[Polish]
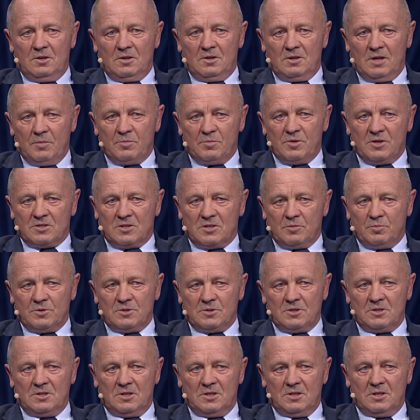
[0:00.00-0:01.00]
na pierwsze
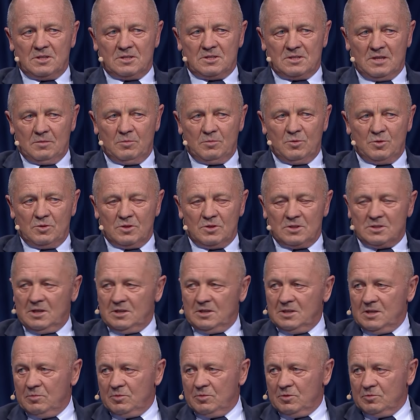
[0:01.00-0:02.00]
posiedzenie Sejmu
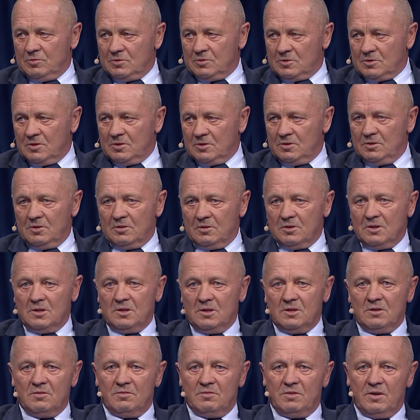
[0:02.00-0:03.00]
dostaniemy
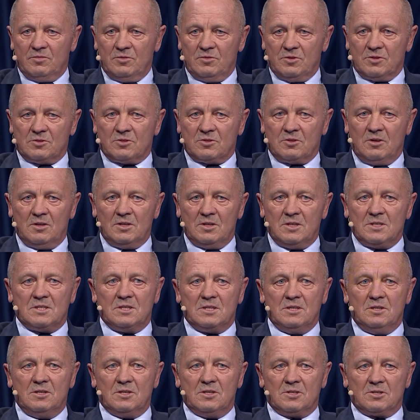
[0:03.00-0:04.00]
uzgodniony wewnątrz
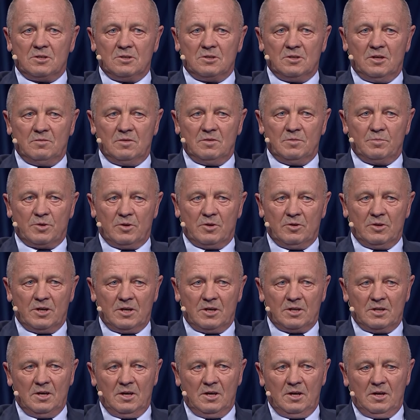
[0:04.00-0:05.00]
wewnątrzkoalicyjnie rządowy
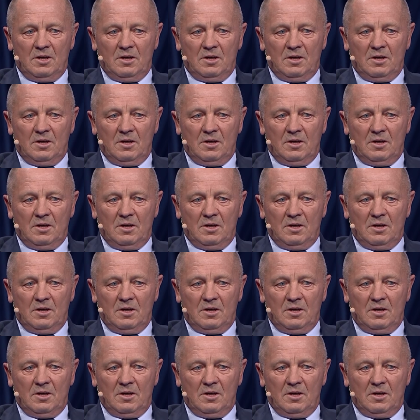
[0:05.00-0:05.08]
projekt